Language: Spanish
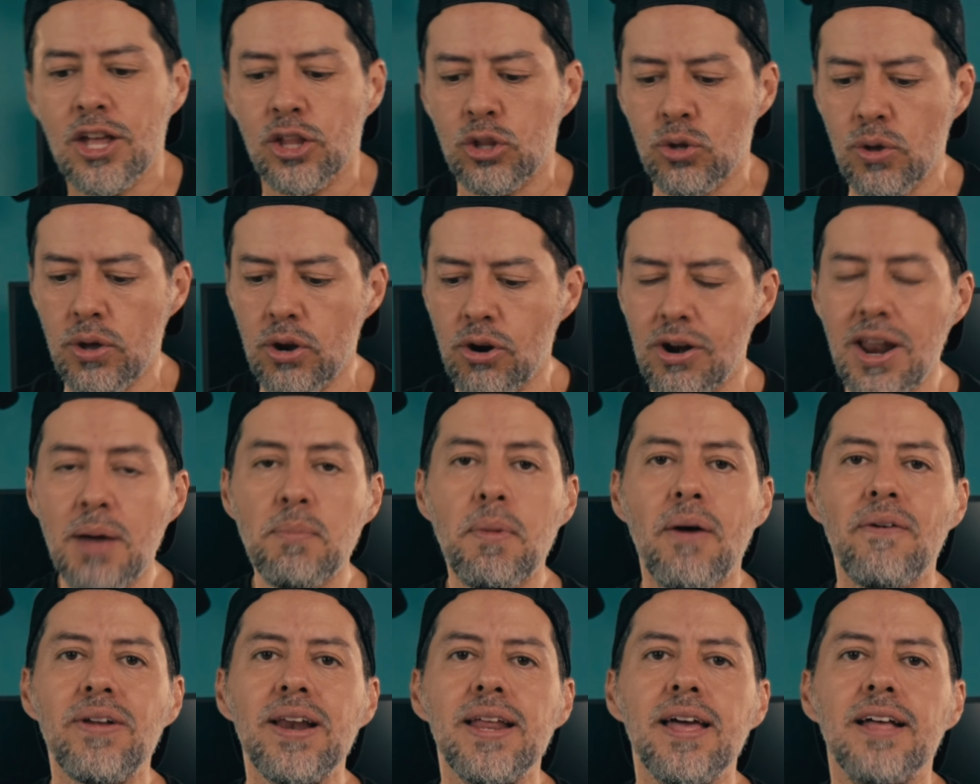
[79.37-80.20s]
tuvieron la
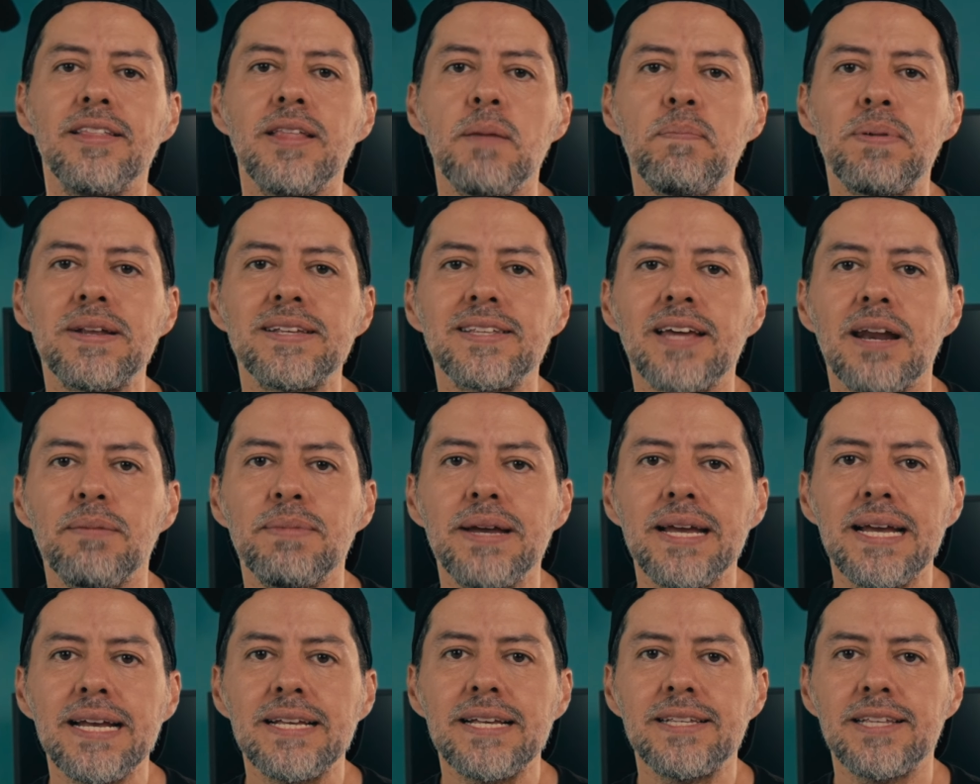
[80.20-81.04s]
amabilidad de
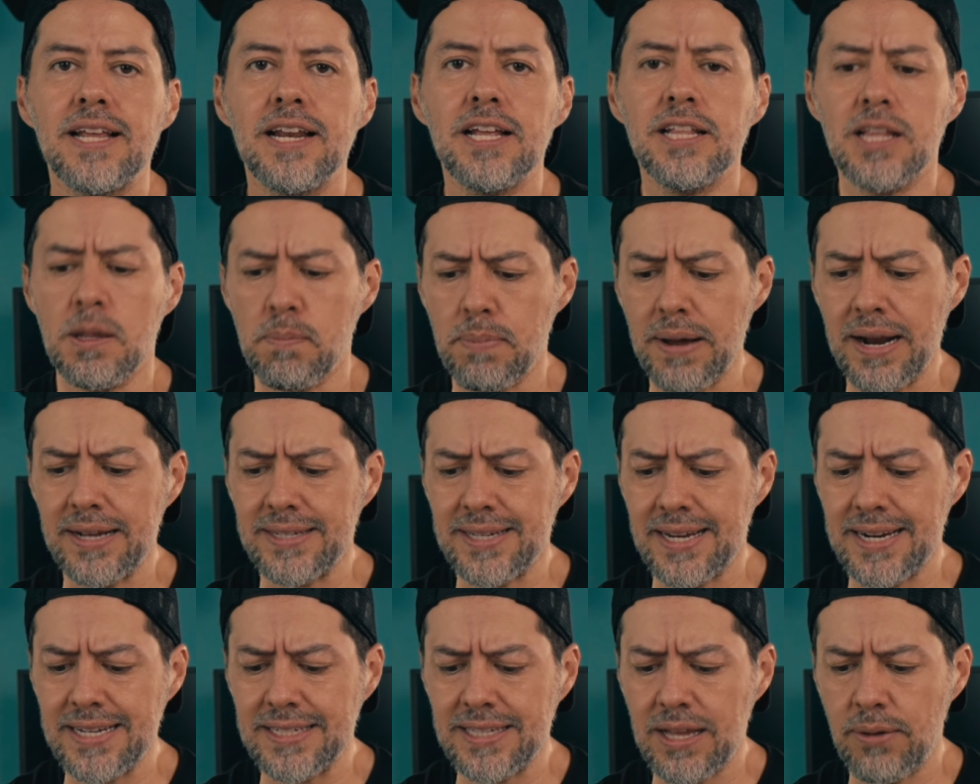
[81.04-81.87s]
prestarme este lente para
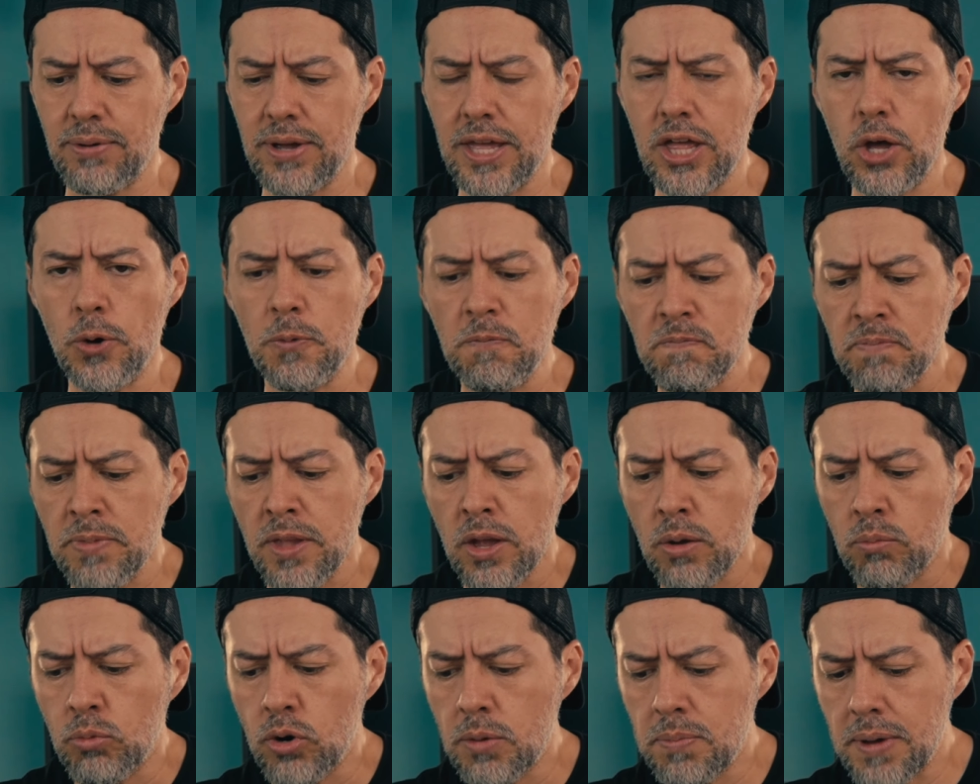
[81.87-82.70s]
hacer este video. Muy